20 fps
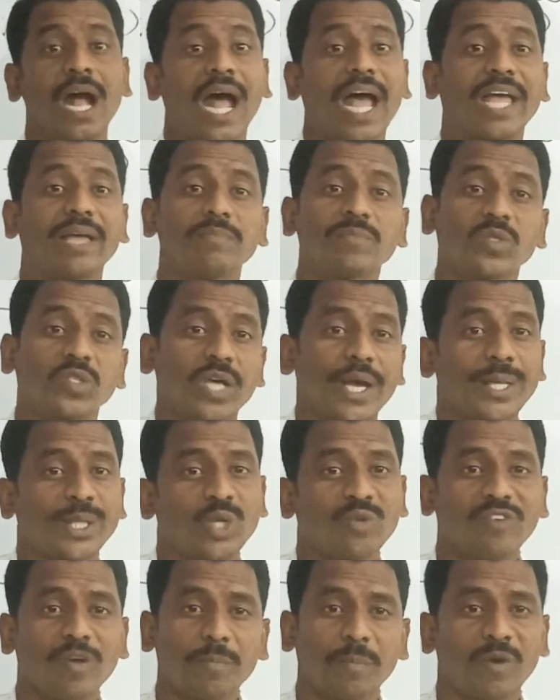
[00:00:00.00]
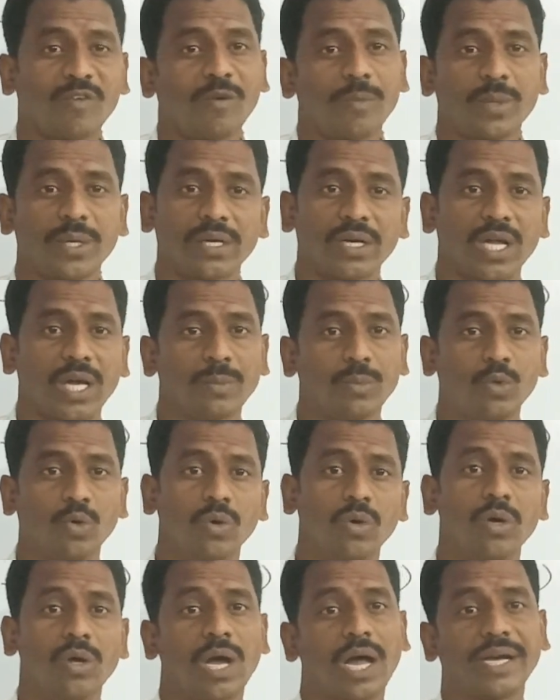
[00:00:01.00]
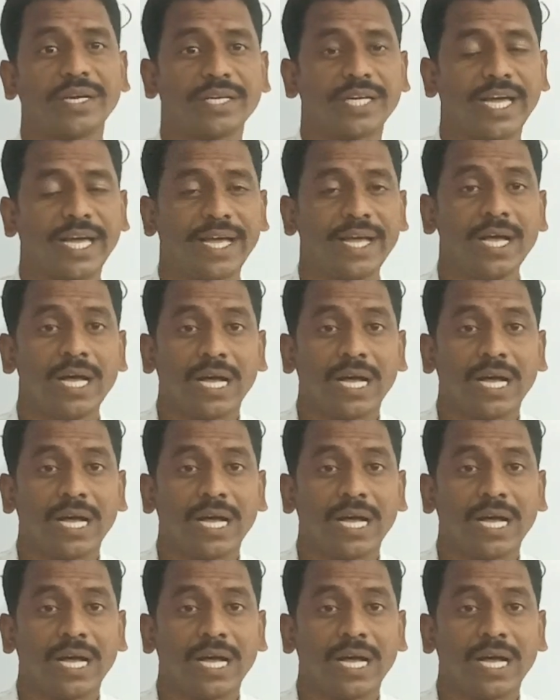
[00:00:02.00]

అహింసాయుత విప్లవం అన్నాము అంటే